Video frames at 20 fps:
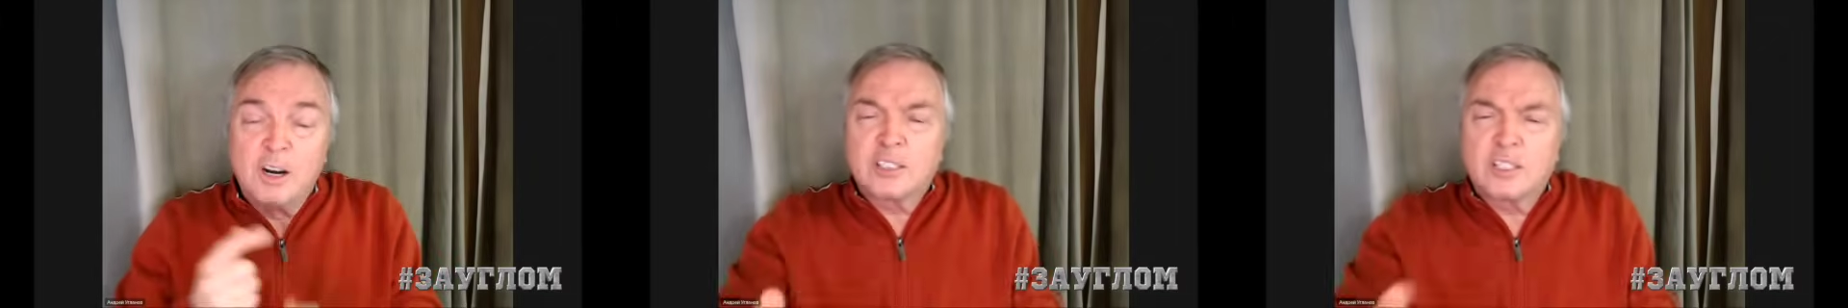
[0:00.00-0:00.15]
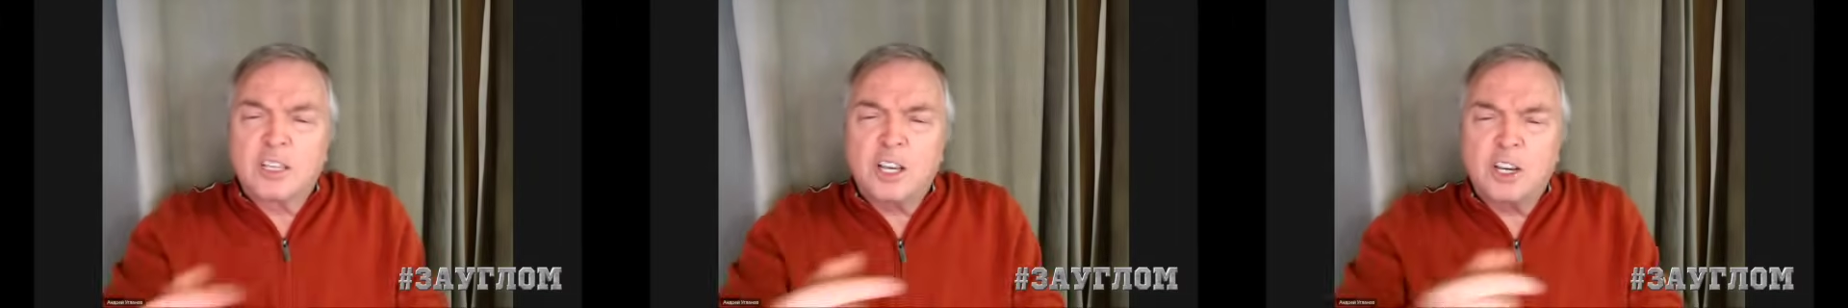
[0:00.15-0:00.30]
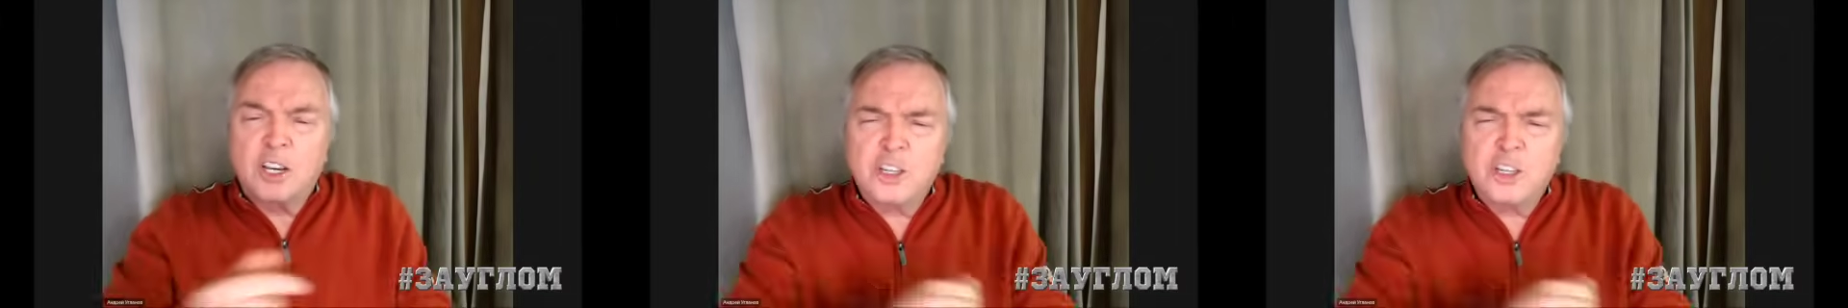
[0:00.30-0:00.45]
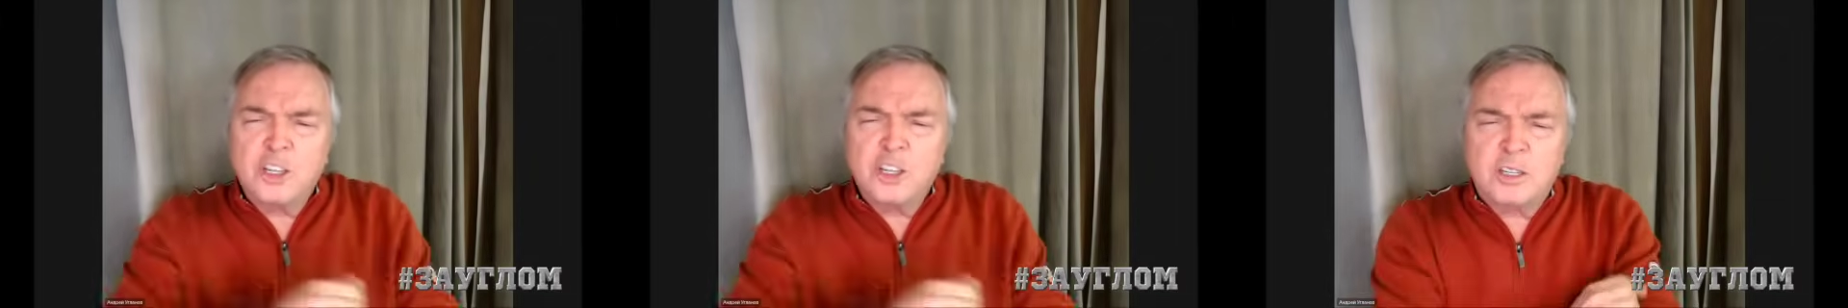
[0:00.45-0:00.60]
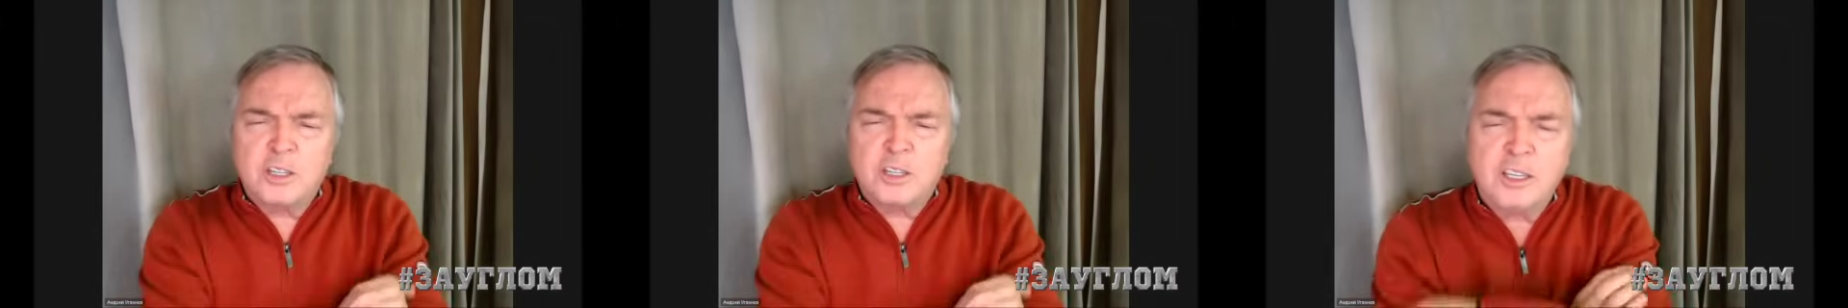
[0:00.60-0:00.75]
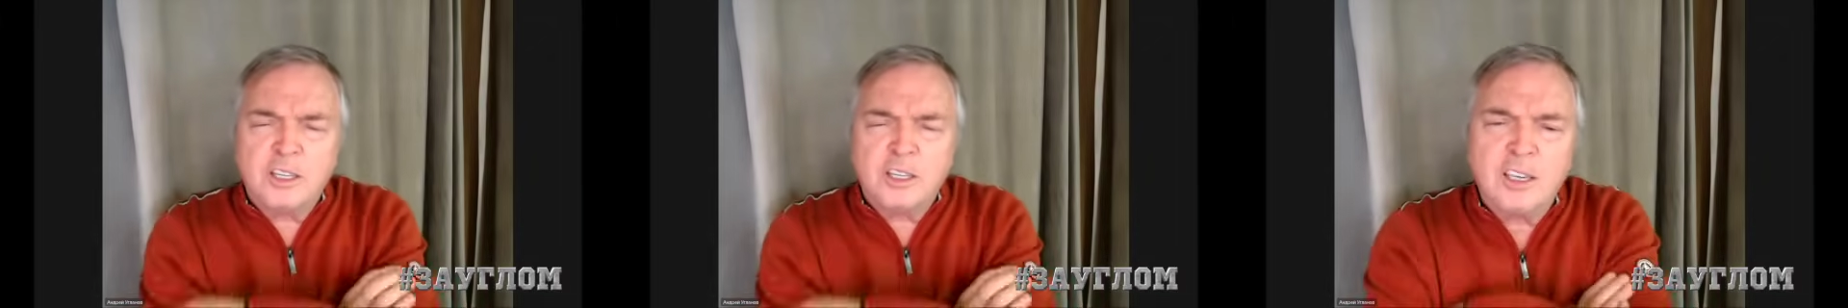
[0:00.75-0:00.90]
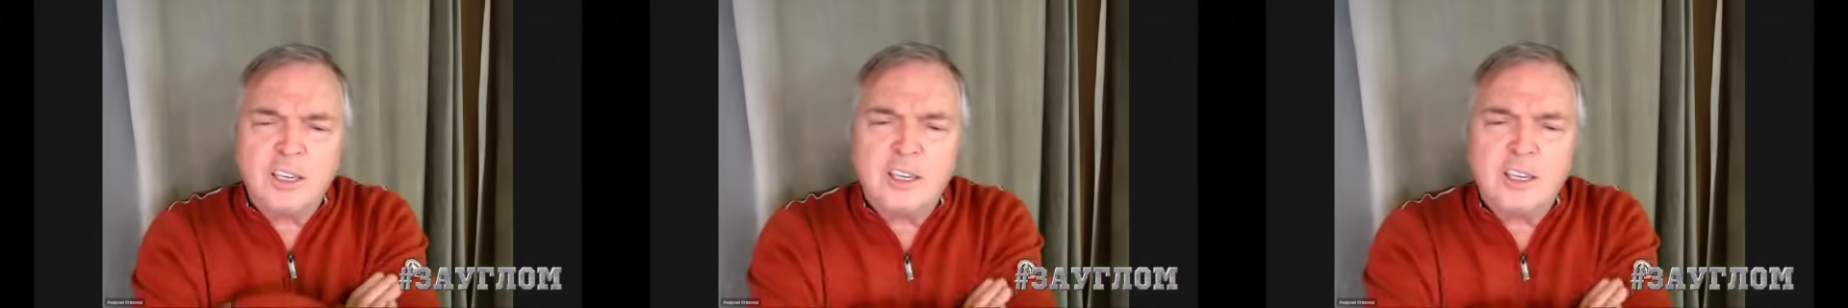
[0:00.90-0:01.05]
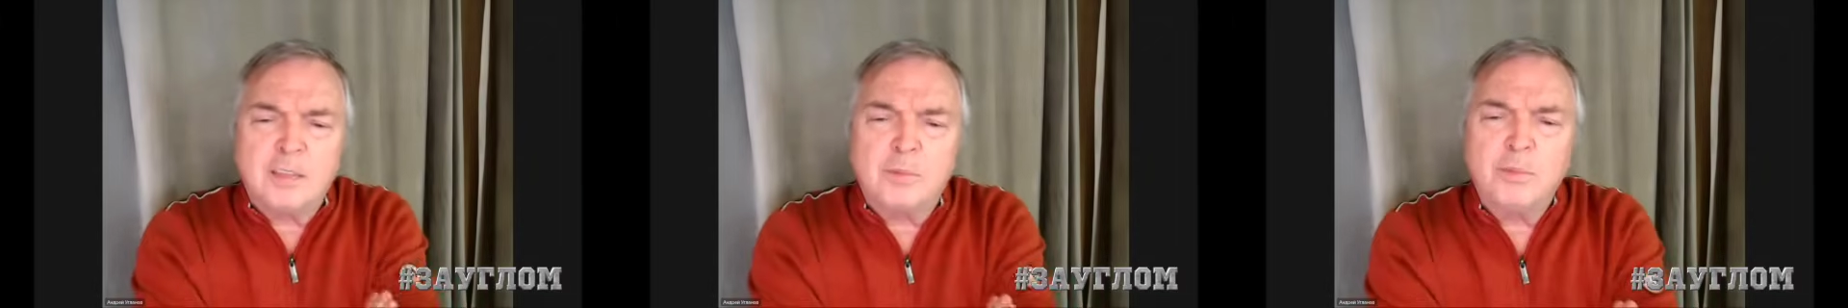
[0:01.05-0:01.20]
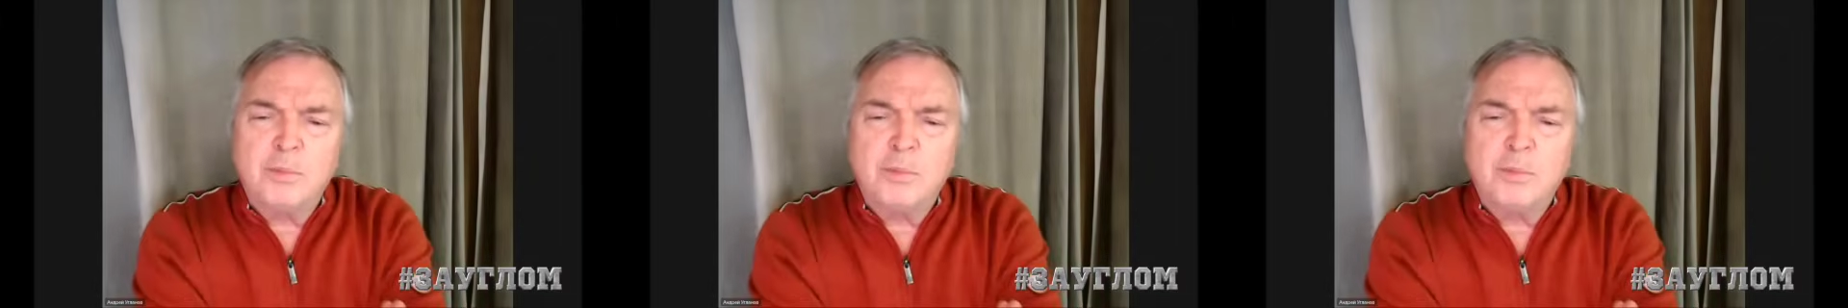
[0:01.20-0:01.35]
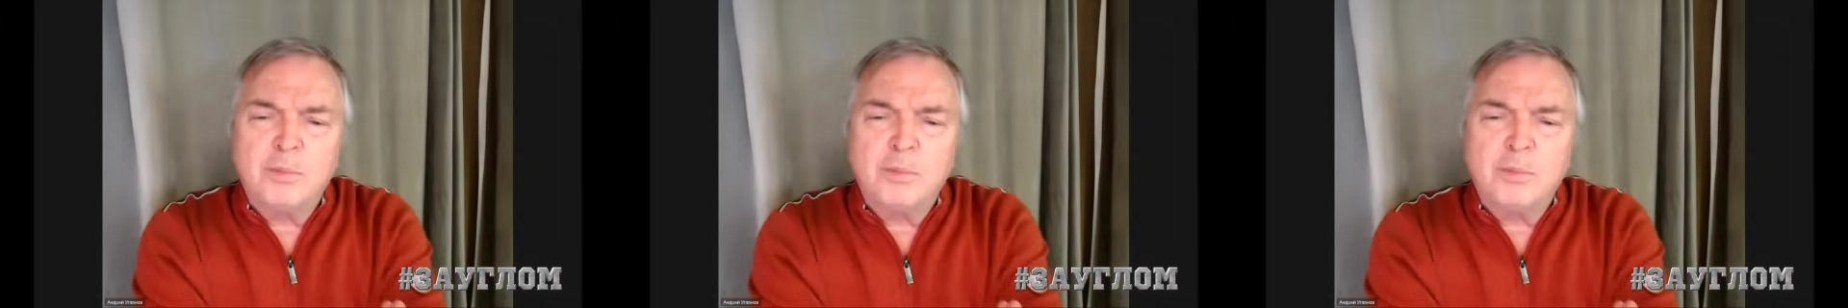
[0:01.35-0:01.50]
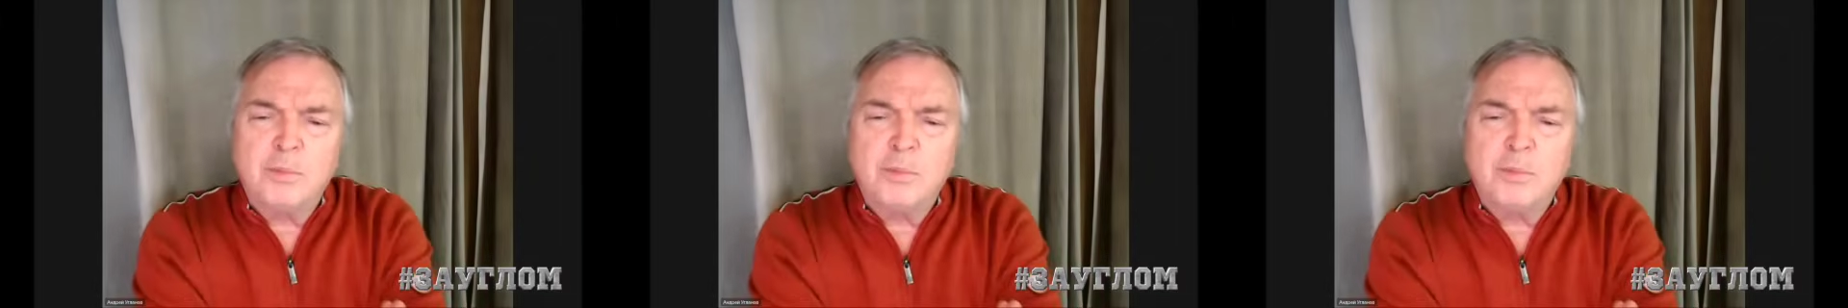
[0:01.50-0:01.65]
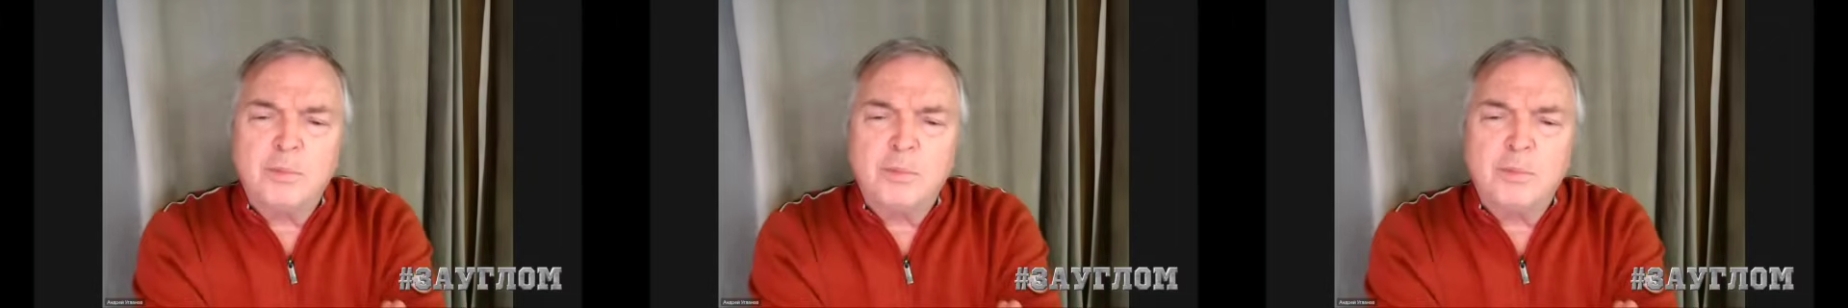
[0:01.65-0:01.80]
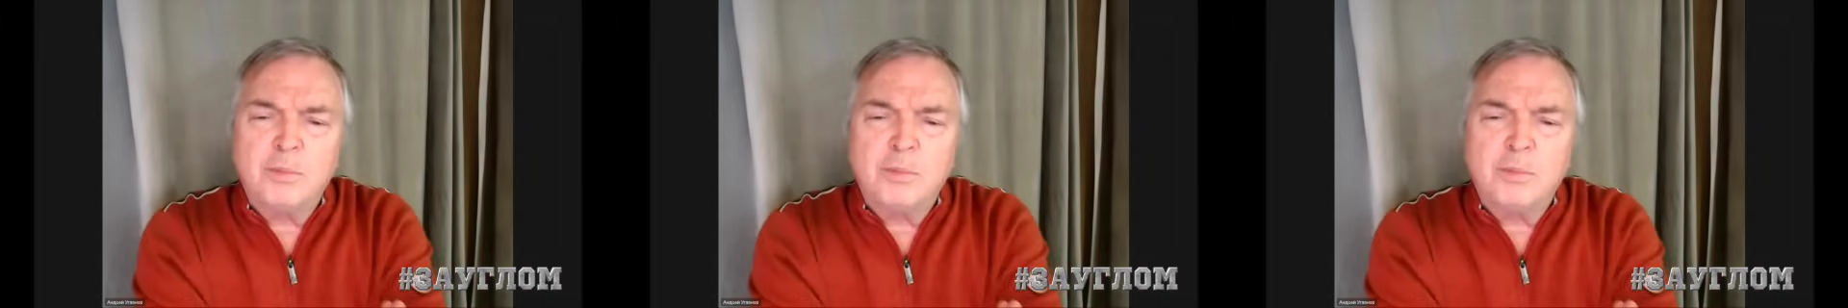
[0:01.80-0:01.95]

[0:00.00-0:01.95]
Скажите, какие есть места